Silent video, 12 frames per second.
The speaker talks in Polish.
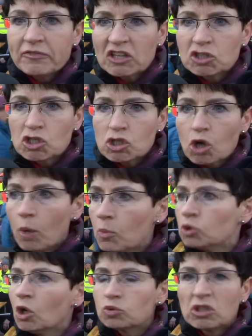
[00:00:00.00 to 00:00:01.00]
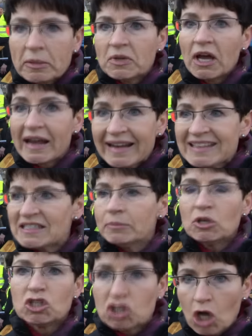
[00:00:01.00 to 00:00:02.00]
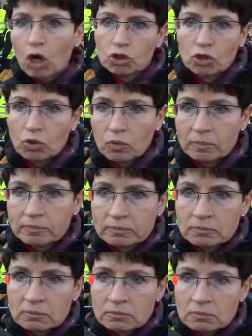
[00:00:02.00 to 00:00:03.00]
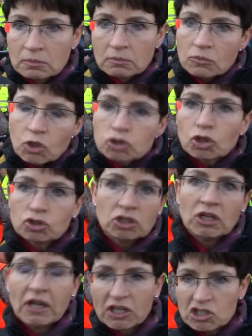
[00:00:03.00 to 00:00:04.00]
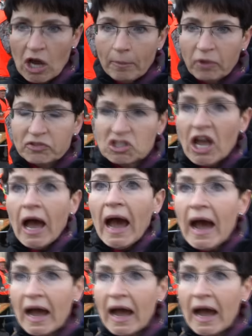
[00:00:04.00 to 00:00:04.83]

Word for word: walczyć z komuną, tym razem zieloną. No to tyle chciałam powiedzieć. Ale kto